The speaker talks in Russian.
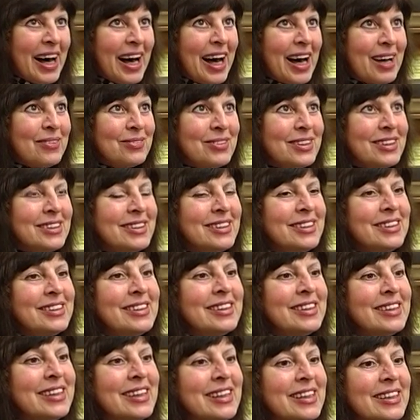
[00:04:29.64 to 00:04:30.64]

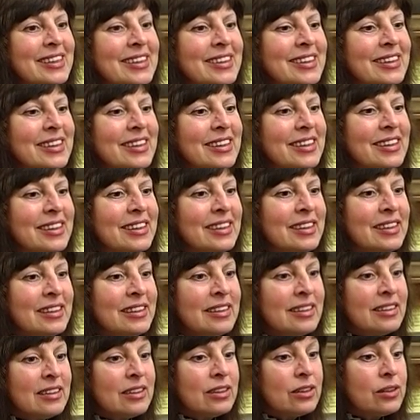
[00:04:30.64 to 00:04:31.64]
объединились
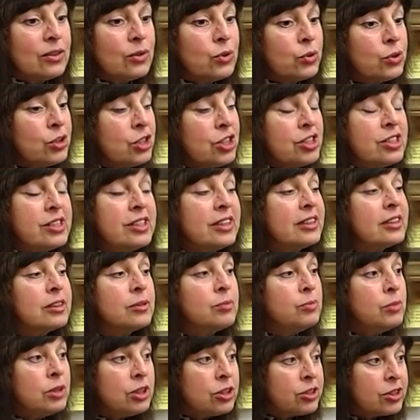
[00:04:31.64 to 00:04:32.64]
и очень
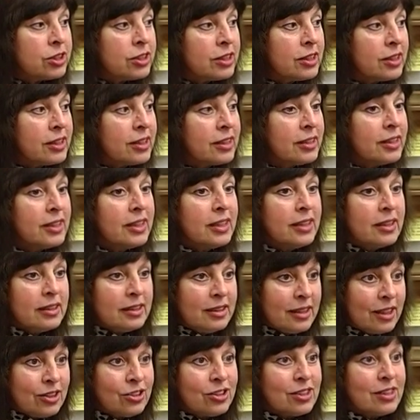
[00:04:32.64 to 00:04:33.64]
ритмично
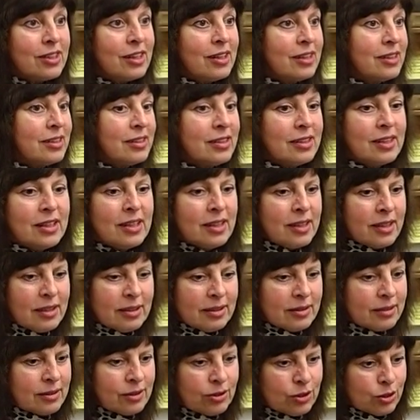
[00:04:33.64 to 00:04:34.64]
начали
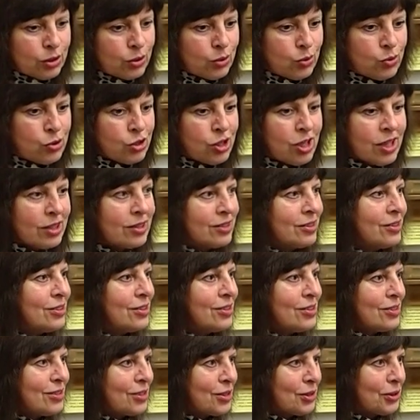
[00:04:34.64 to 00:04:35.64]
э, стучать
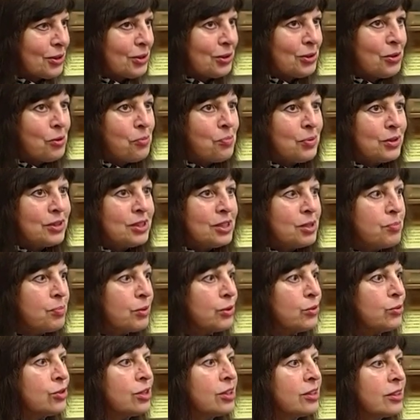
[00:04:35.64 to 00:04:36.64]
и хлопать, и
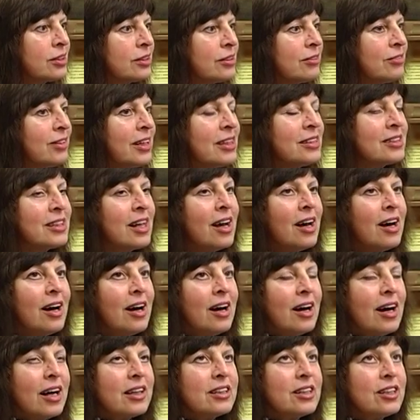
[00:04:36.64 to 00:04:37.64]
получился вальс.
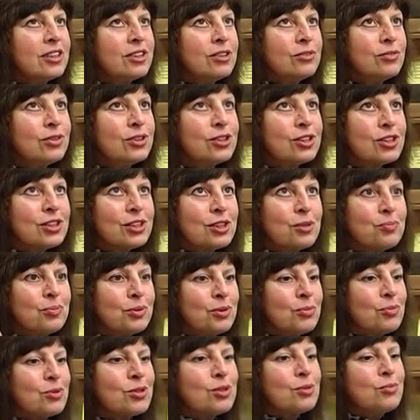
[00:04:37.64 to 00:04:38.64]
А я не выдержала,
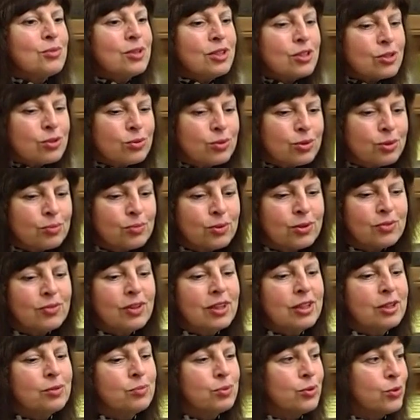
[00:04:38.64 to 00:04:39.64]
потому что меня что-то
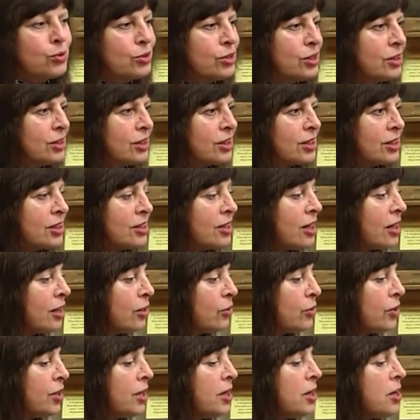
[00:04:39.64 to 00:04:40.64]
буквально бросило к
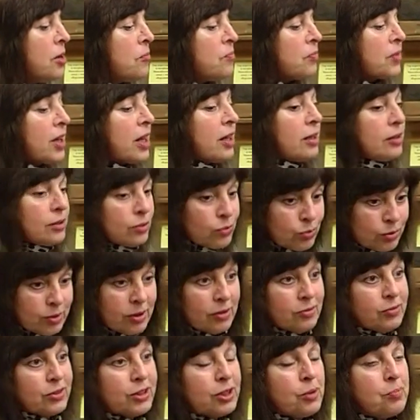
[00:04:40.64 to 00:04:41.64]
роялю, ну
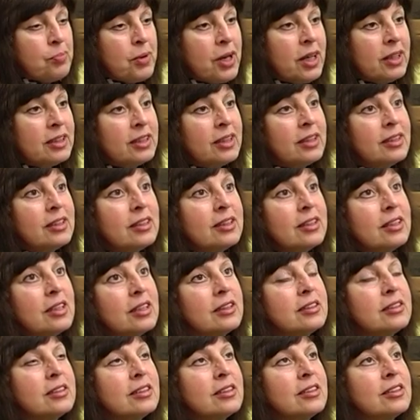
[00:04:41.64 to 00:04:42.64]
там фортепиано.
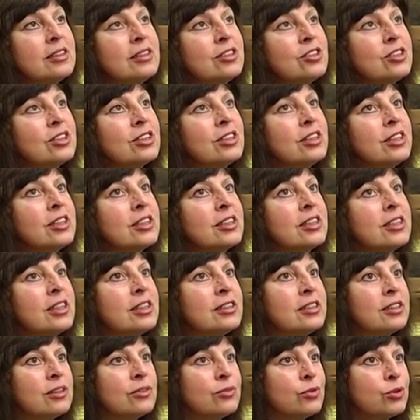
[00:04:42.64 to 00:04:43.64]
Я села, начала
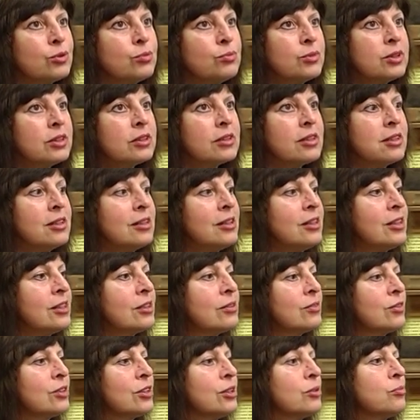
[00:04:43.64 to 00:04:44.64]
играть, и вот мы
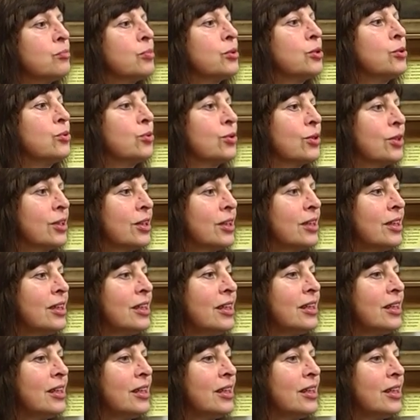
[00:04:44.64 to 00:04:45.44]
слились в этом потоке.